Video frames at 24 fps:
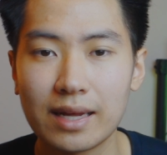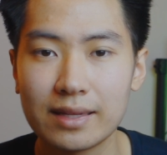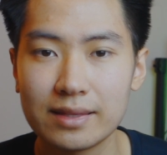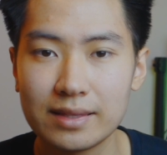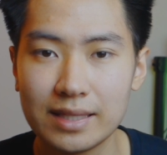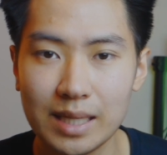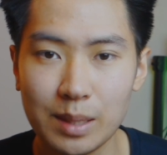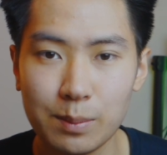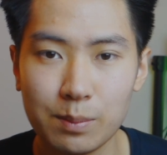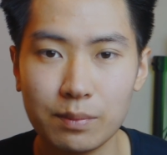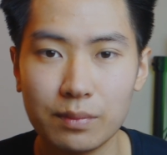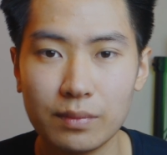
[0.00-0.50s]
đã
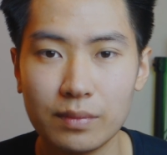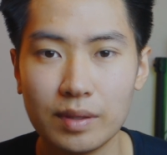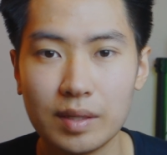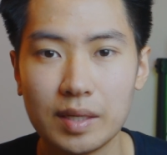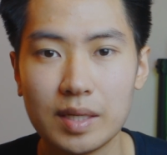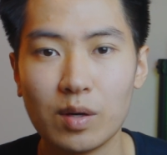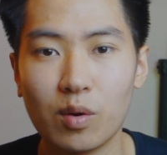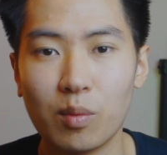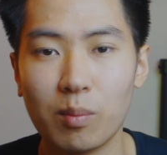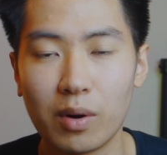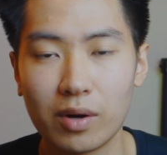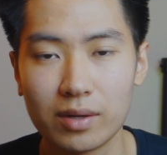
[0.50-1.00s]
tìm
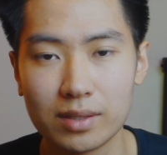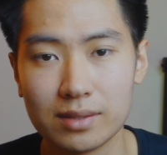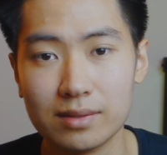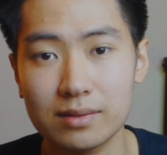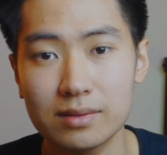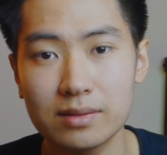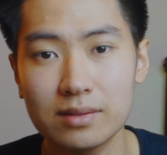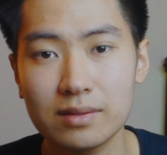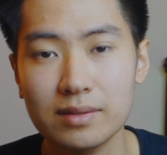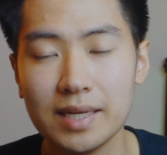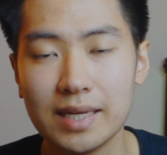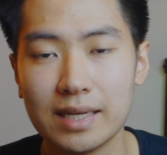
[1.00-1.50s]
hiểu mọi
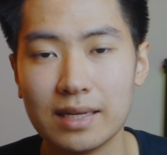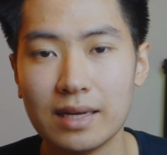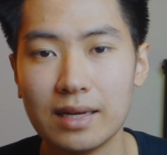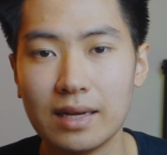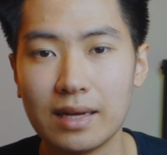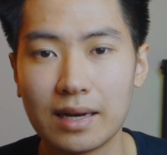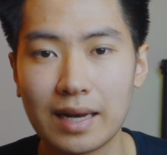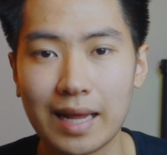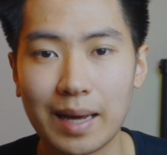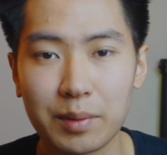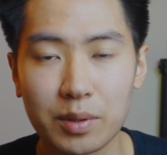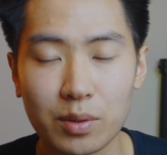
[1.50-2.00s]
thứ để
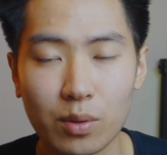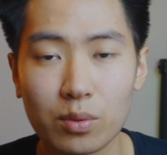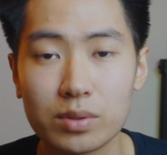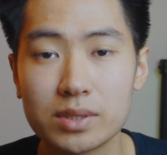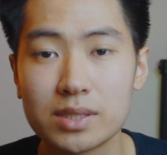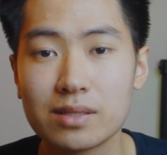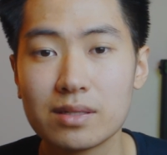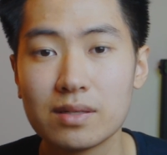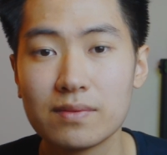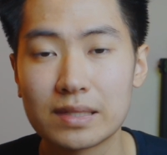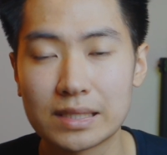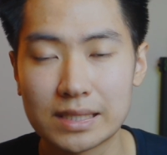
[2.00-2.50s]
làm được hồ
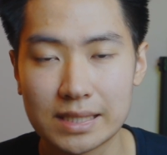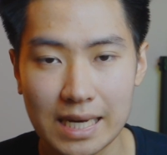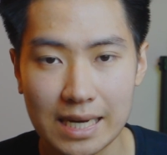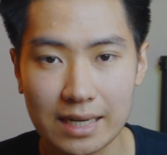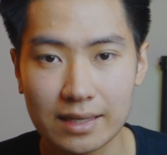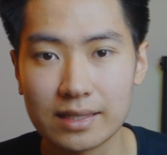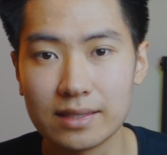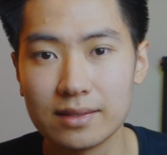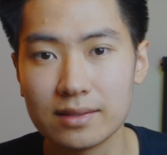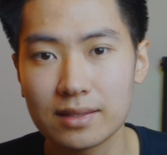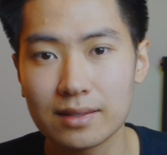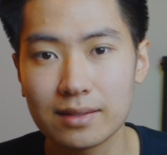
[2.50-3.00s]
sơ và
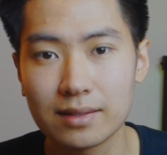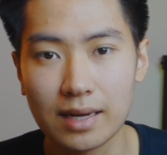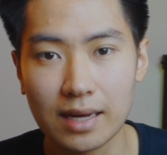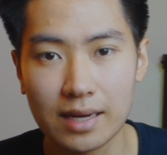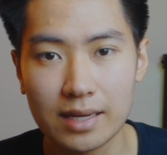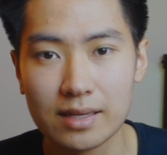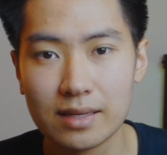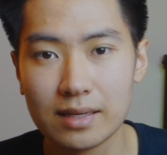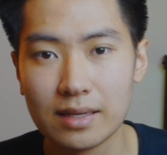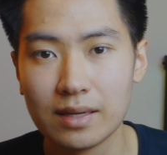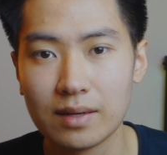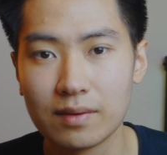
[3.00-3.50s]
sang đến tận
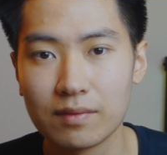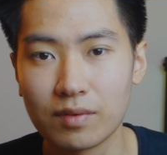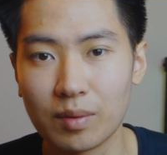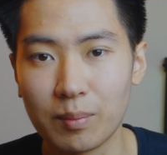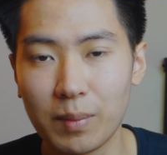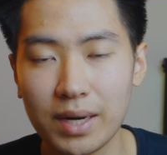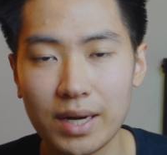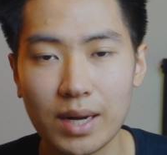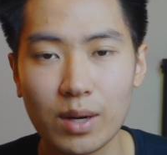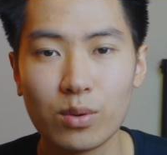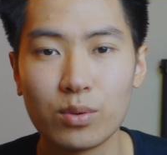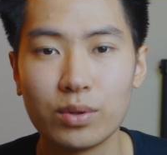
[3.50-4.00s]
đây và
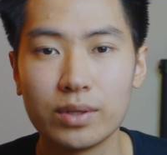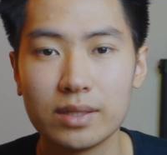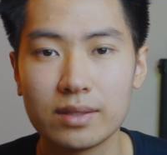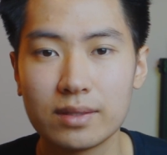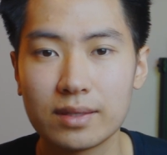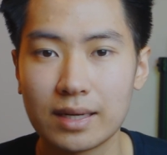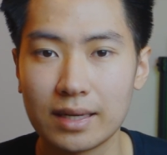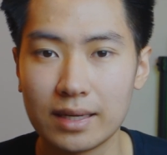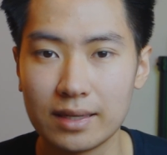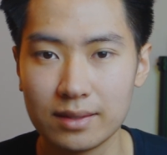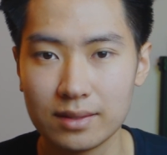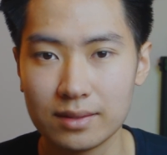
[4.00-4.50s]
bắt đầu
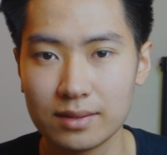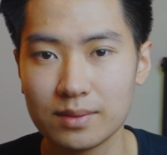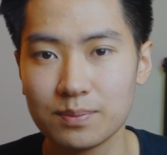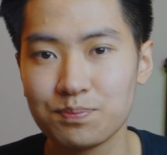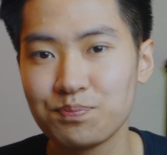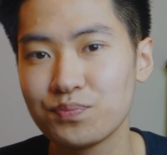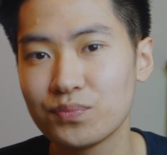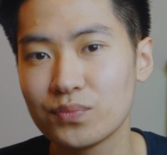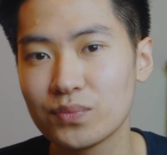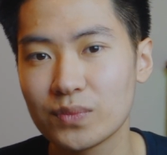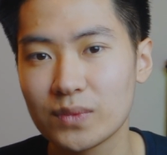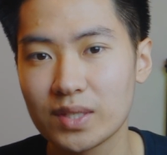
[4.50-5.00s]
những cái
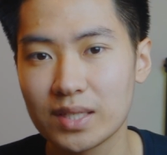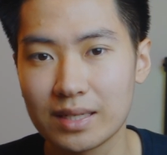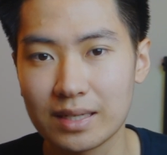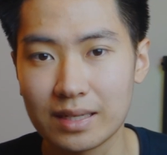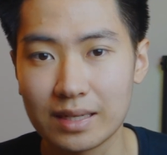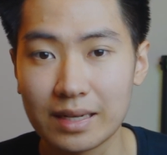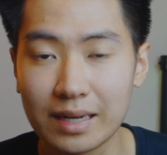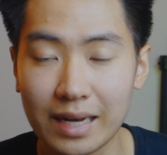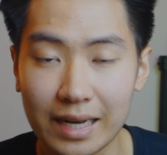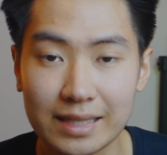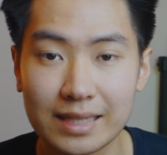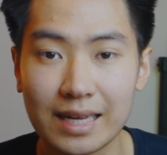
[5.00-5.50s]

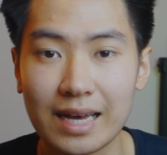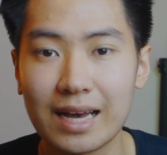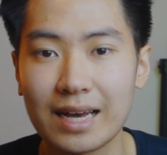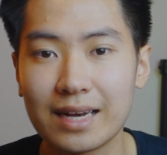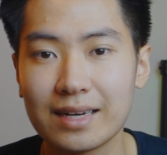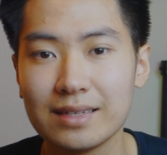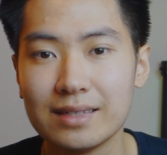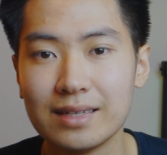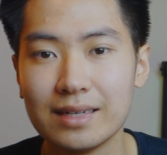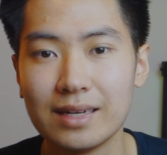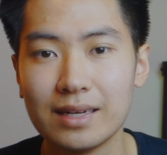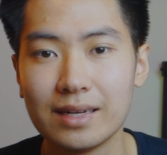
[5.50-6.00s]
ngày
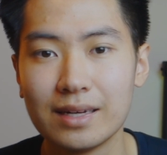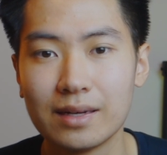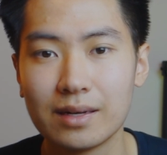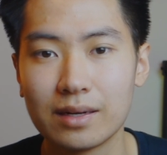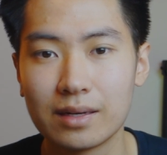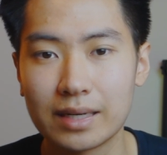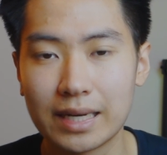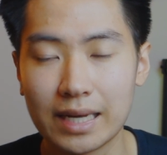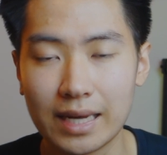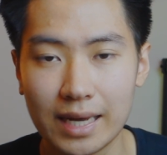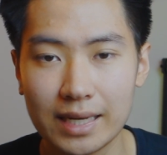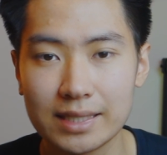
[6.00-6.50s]
tháng,
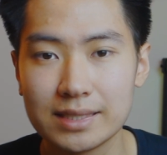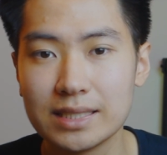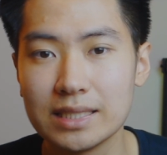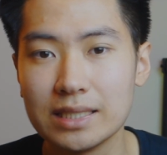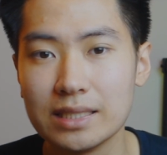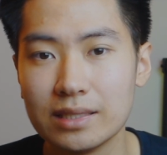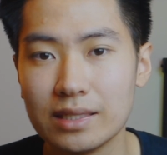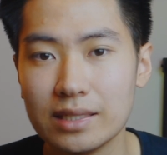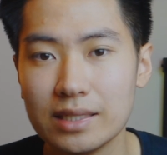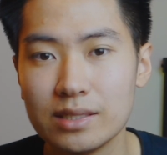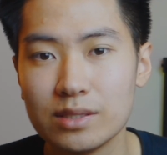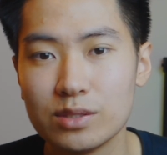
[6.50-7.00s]
cái hành
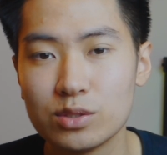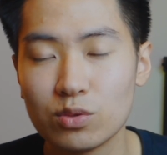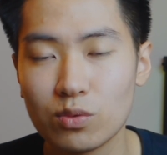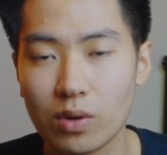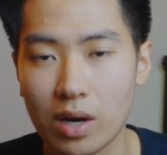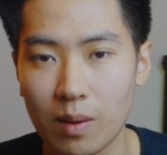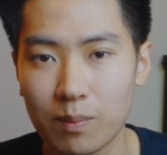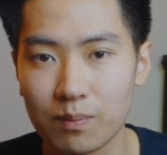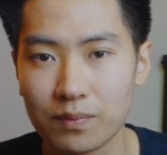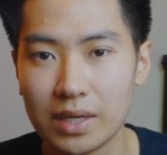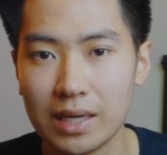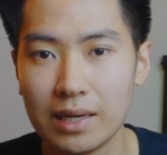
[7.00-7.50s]
trình đi du
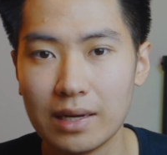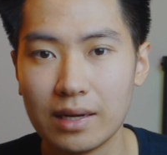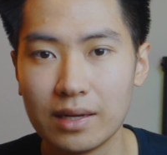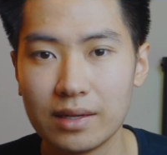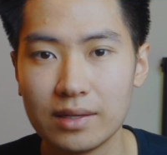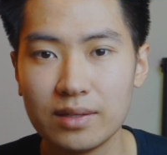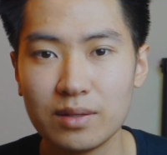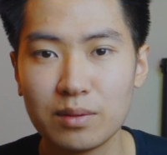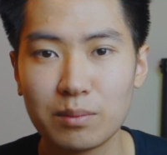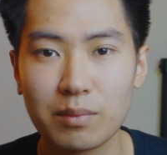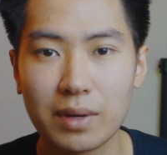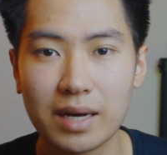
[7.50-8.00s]
học,
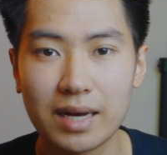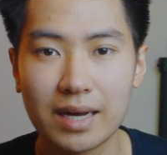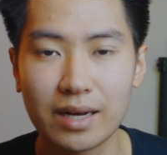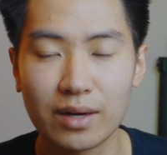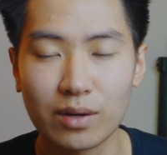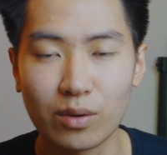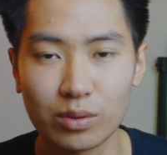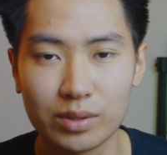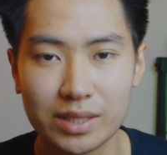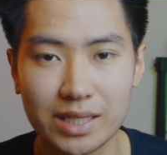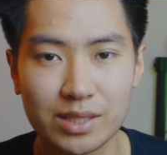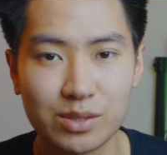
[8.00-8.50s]
nhưng
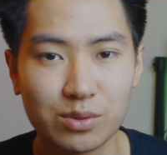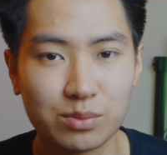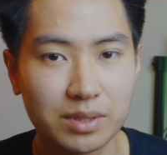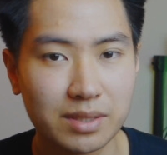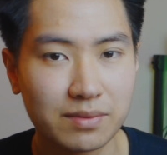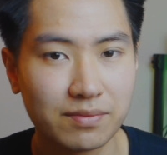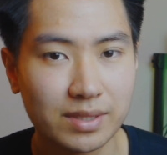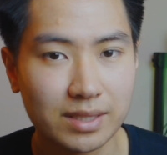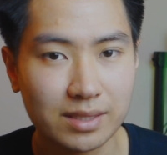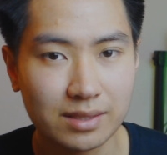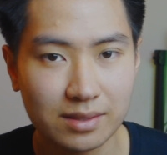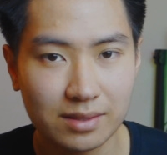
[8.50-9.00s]
mà có thể chúng
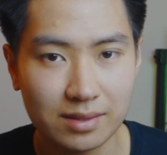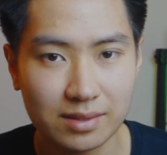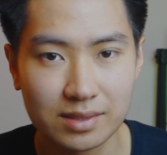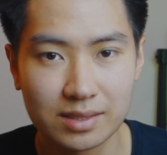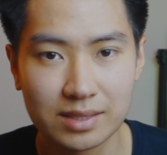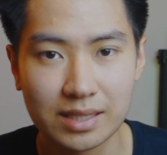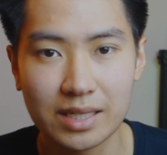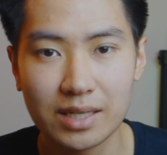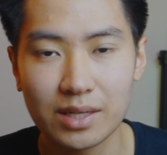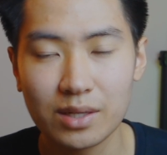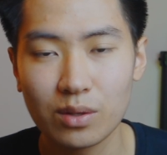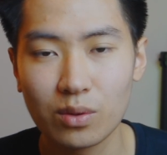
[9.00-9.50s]
ta vẫn
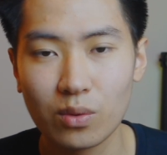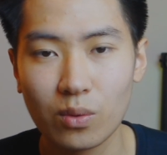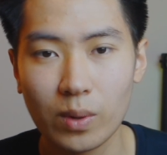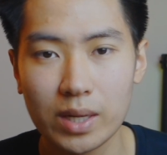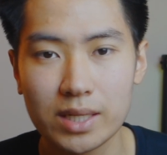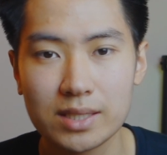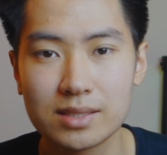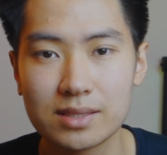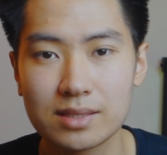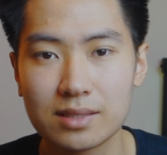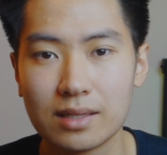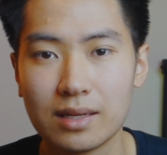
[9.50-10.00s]
dễ
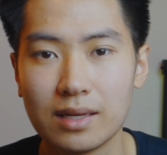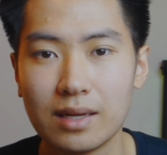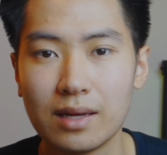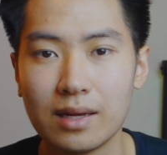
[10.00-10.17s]
quên